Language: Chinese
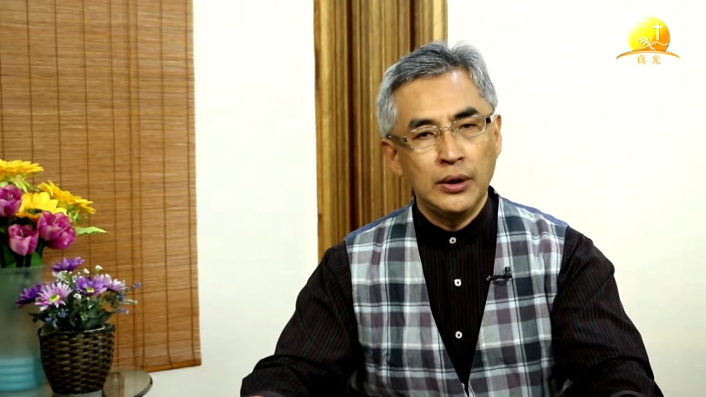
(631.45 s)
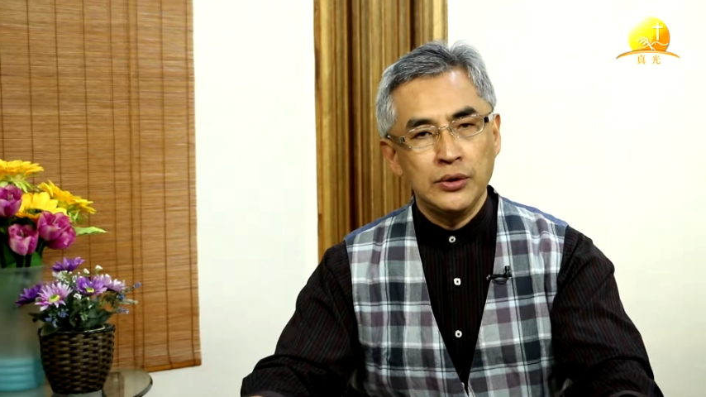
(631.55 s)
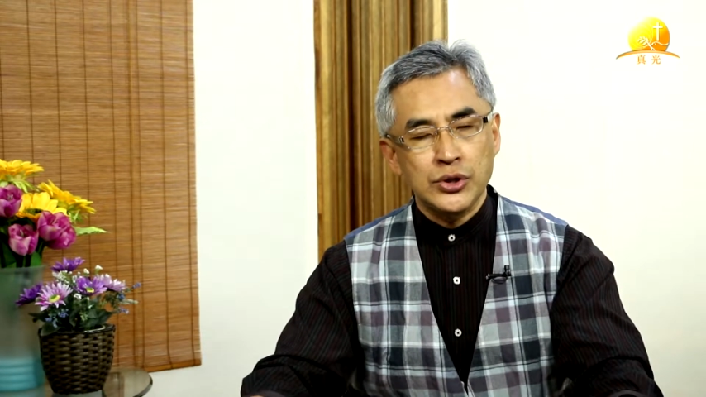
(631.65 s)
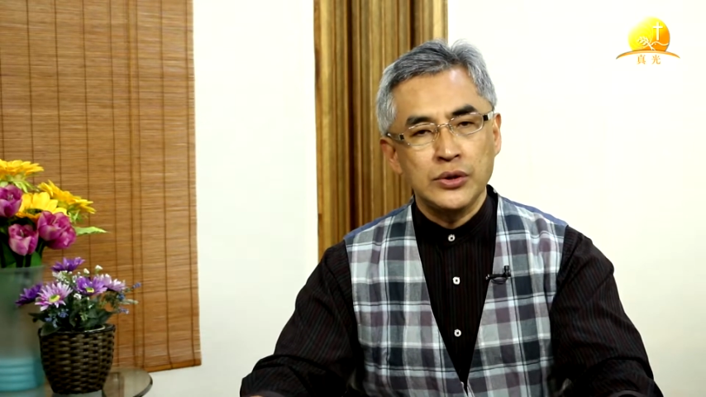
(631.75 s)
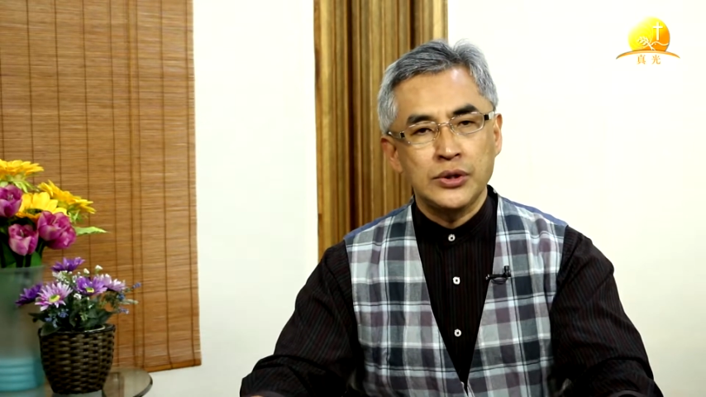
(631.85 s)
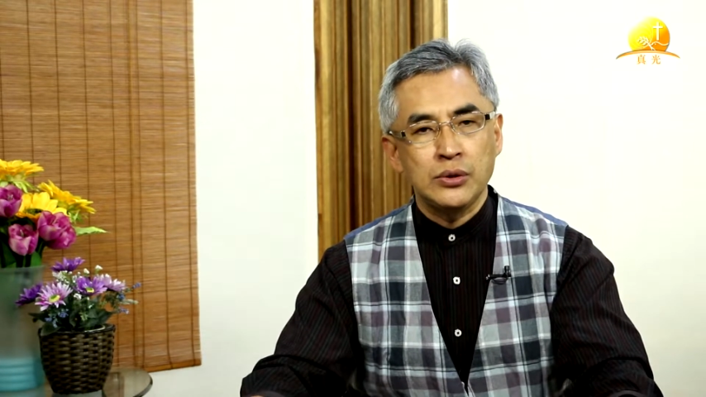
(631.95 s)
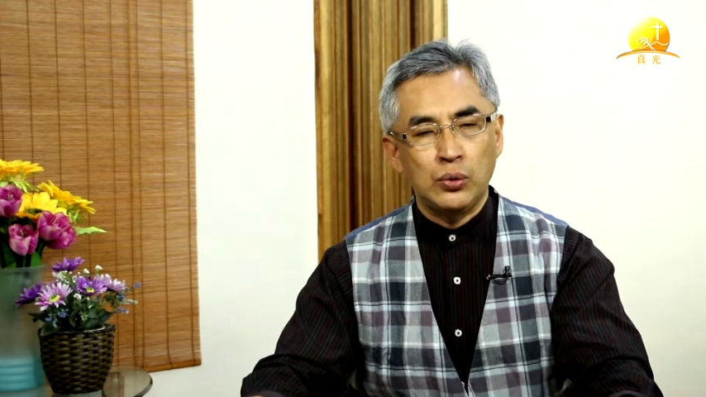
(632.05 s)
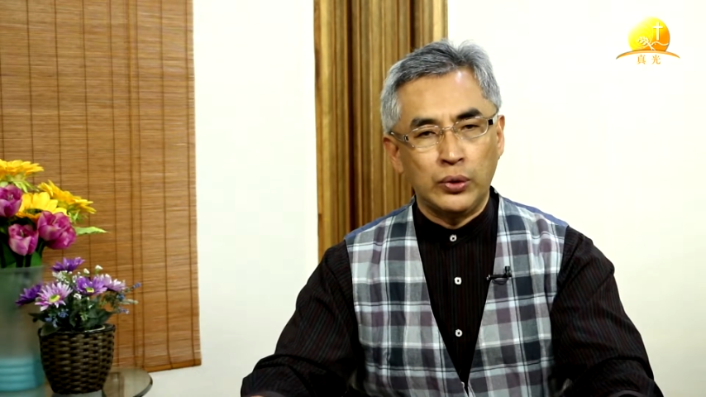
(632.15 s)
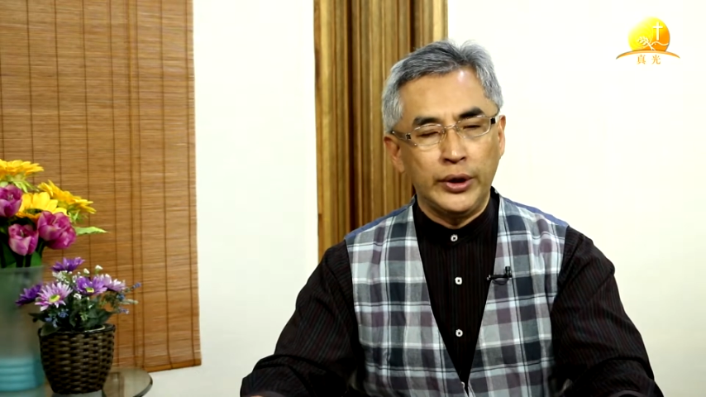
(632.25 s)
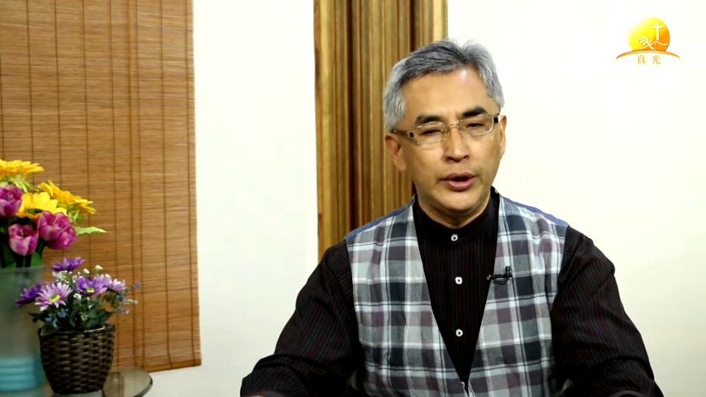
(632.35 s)
甚至
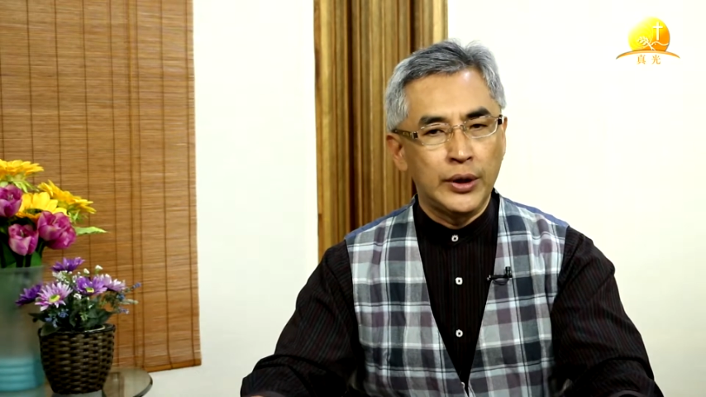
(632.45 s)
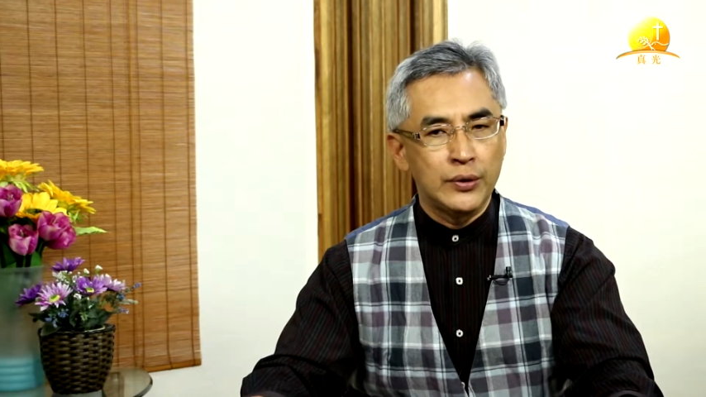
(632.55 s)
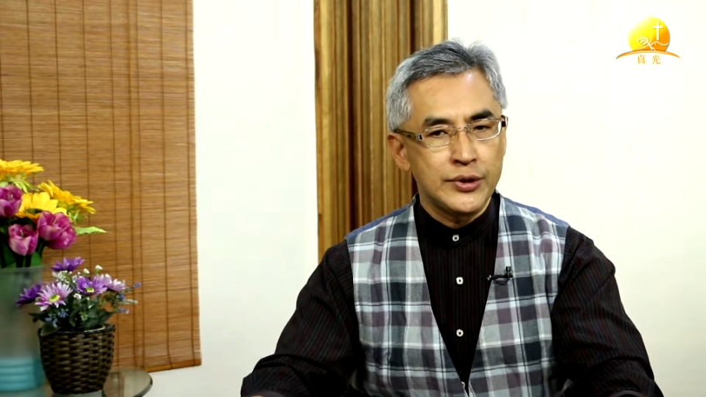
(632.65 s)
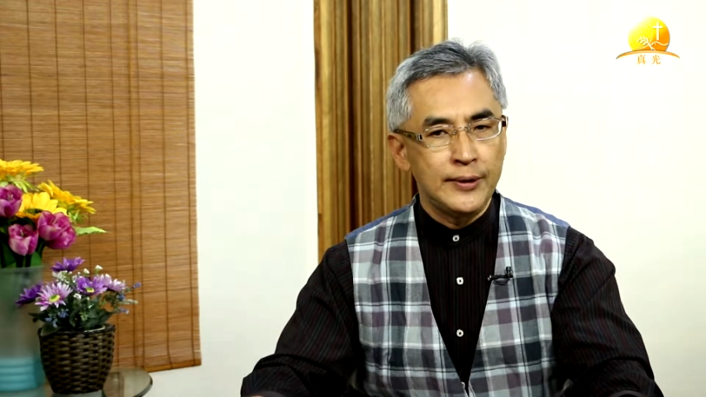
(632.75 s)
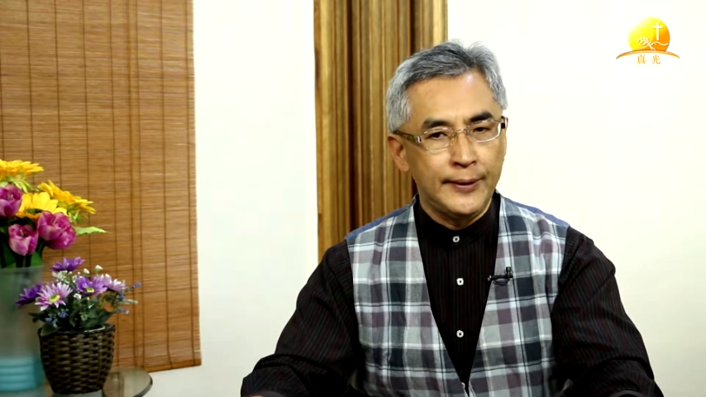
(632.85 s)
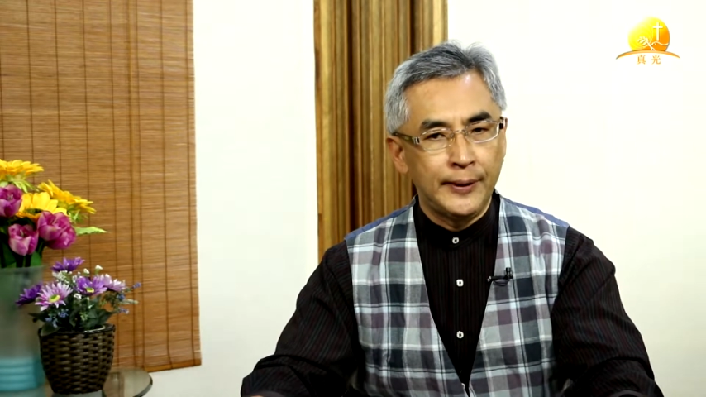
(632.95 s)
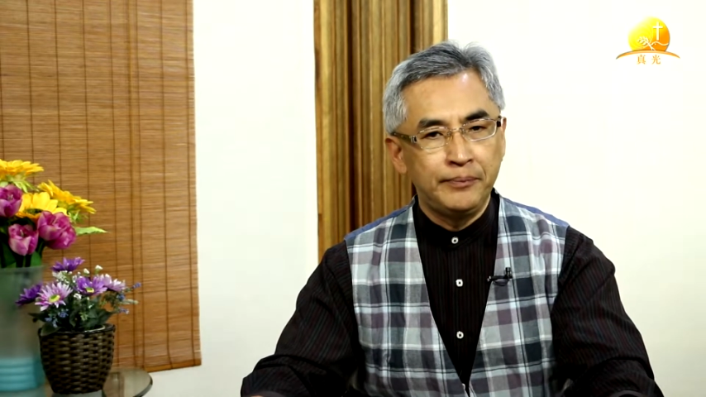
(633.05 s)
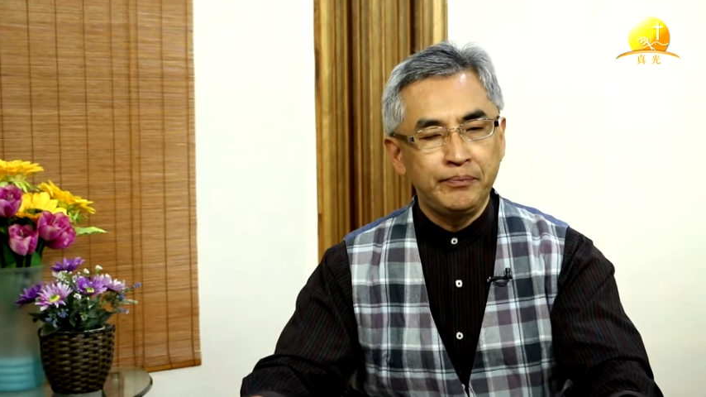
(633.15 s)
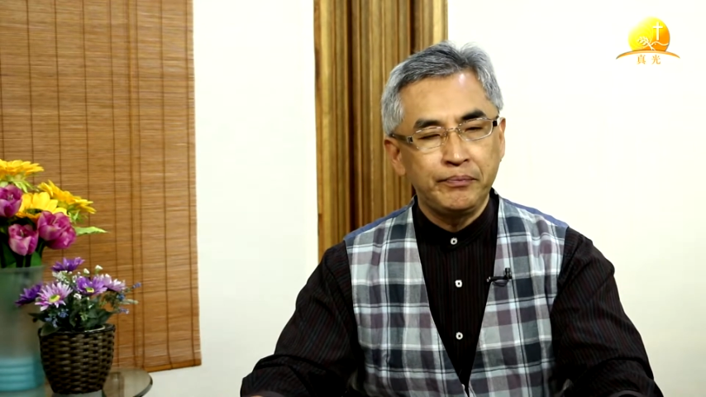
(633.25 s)
回到圣殿。